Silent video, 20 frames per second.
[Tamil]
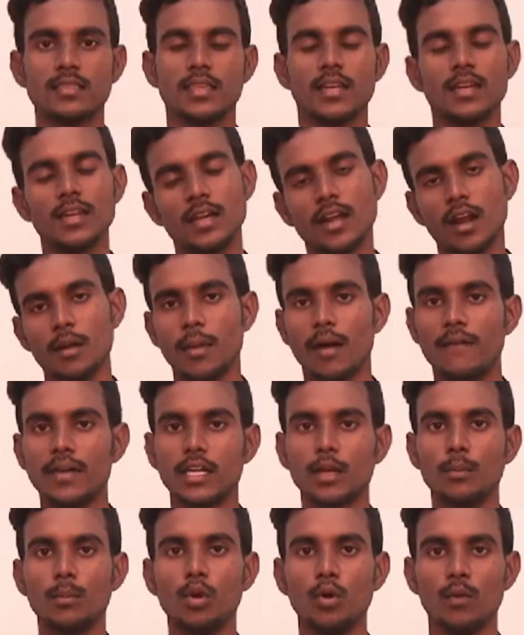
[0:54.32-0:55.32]
திண்டுக்கல்
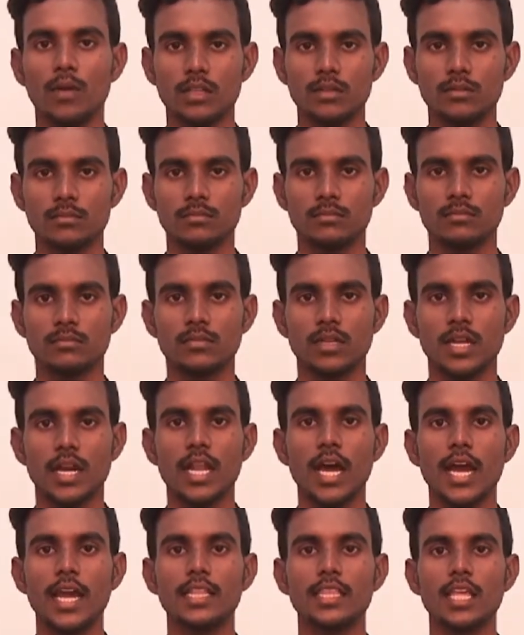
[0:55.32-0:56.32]
மாவட்டம் முழுவதும்
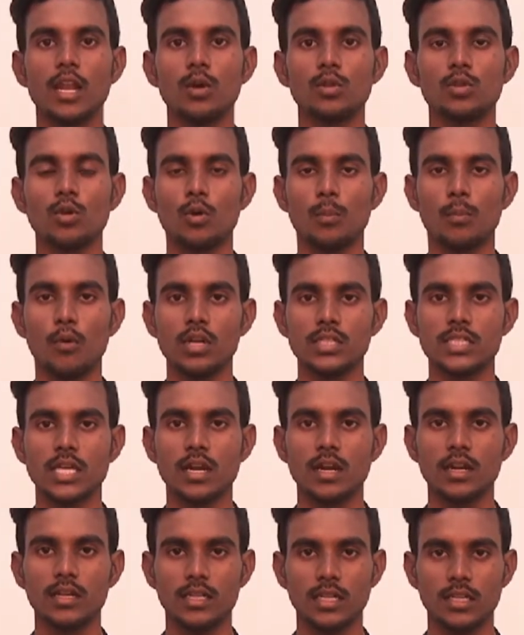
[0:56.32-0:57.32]
இரண்டாயிரத்தி இருபத்தி ஒரு
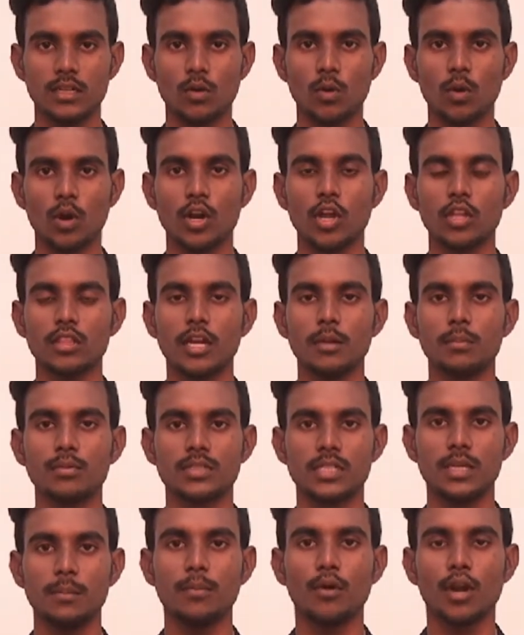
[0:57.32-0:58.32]
போலீசார்களுக்கு கொரோனா
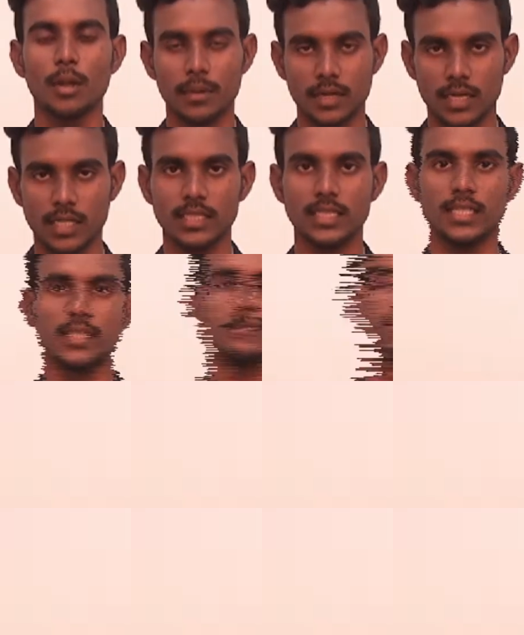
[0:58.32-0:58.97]
தடுப்பூசி போடப்பட்டது